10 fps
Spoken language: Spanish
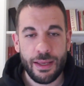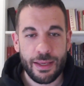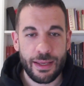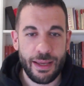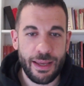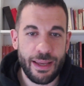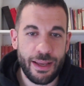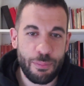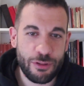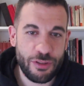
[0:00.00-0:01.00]

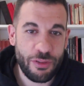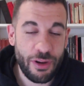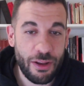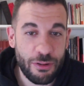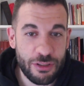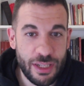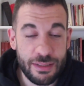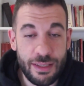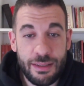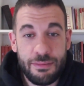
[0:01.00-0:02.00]
que posicionan cosas
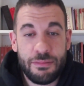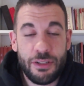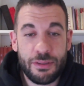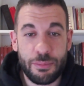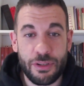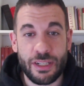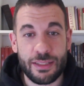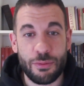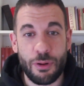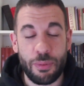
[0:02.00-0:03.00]
de, bueno, pones
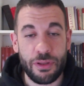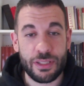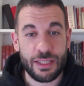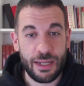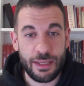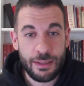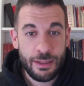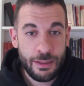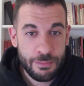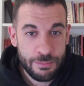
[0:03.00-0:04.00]
arte europeo y te sale
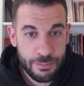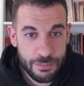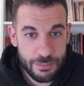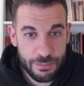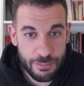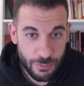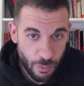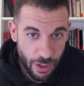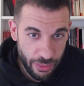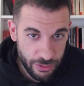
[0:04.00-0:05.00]
mm,
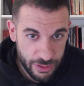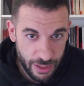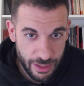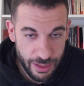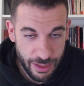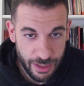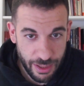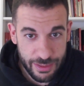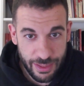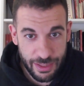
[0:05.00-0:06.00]
cuadros de
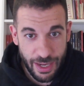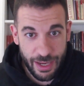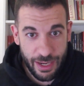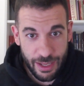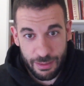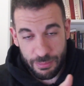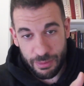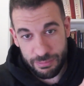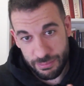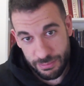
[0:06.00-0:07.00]
gente negra,
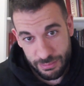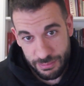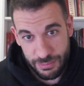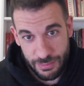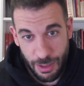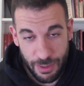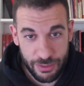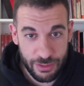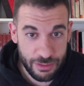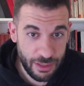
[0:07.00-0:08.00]

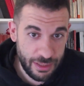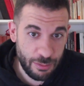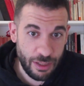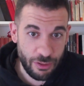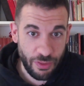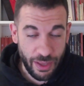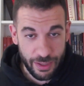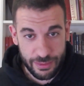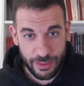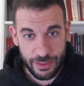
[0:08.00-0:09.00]
hablando, estamos hablando de
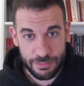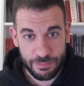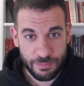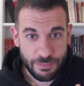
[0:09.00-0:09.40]
arte